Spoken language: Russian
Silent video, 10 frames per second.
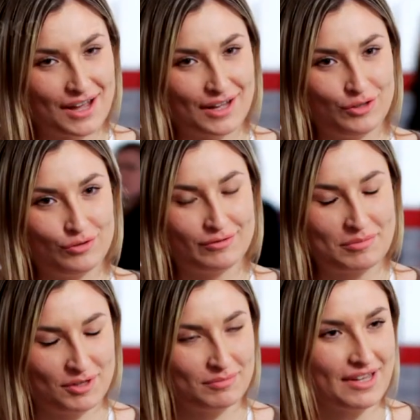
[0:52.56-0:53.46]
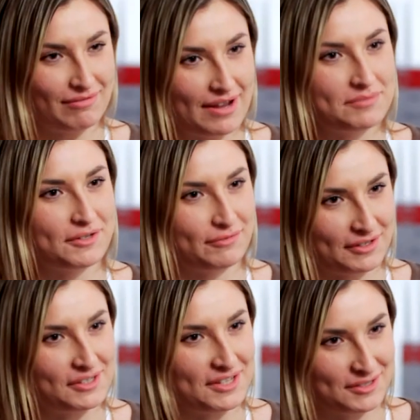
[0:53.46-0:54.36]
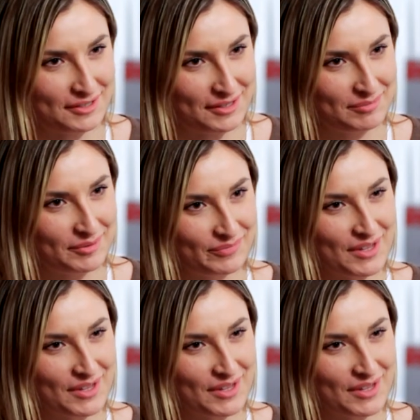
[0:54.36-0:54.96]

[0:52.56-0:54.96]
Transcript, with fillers: Ну, вообще мы являемся фрилансерами.